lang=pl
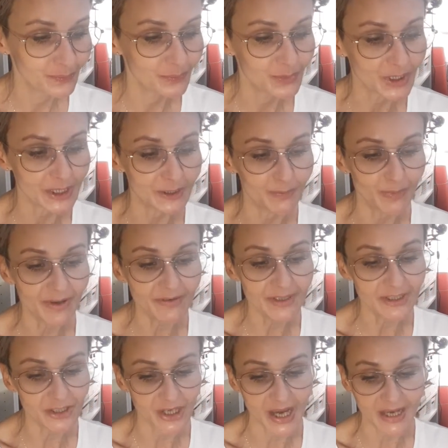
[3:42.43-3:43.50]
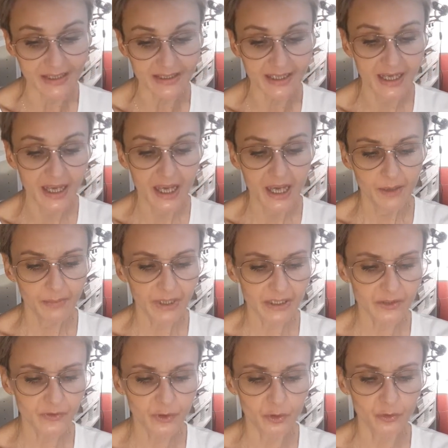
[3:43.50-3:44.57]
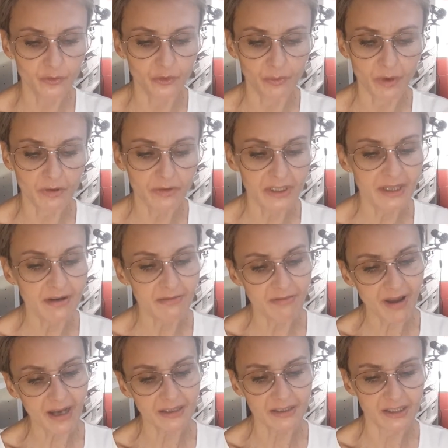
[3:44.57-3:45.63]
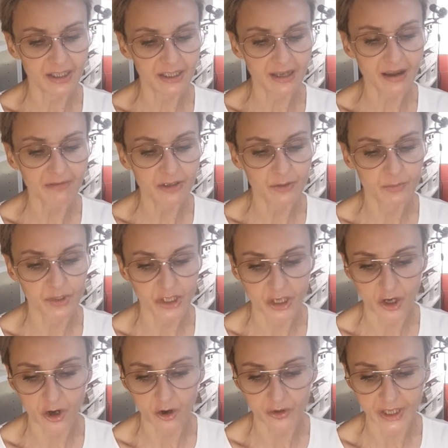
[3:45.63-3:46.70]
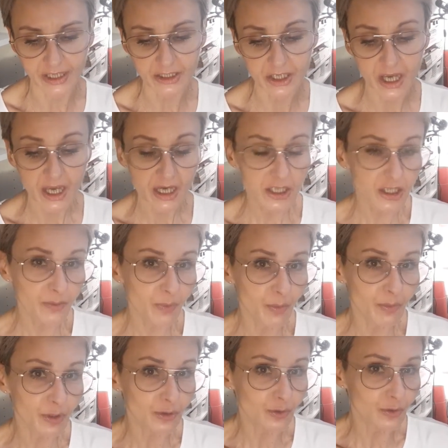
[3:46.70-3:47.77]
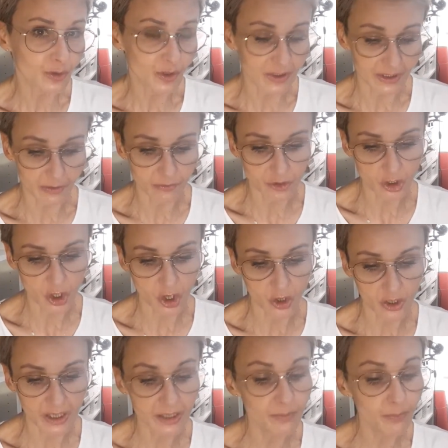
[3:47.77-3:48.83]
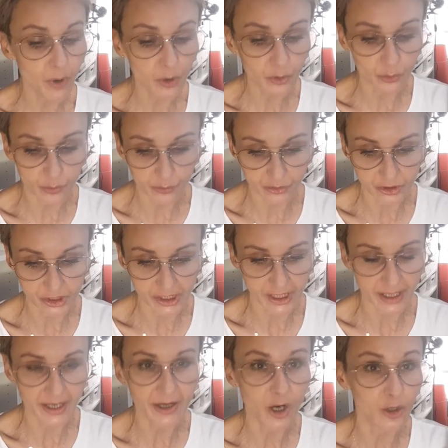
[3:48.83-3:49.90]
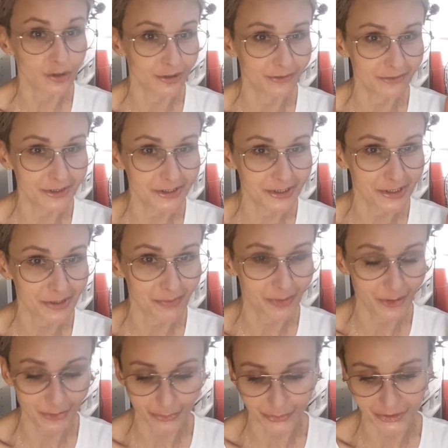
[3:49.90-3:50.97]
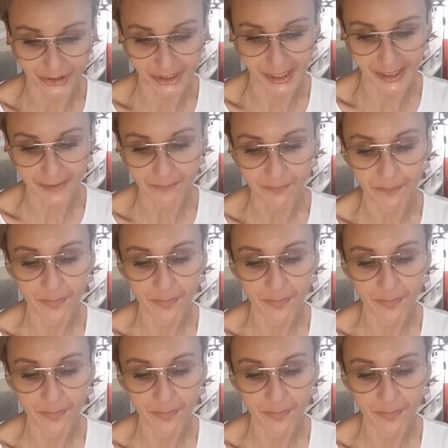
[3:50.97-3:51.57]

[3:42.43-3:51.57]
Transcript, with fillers: Przez pewien czas państwo Tuwimowie dawali się nawet przekonać, że po prostu został w szkole i pojutrze, oczywiście, że pojutrze,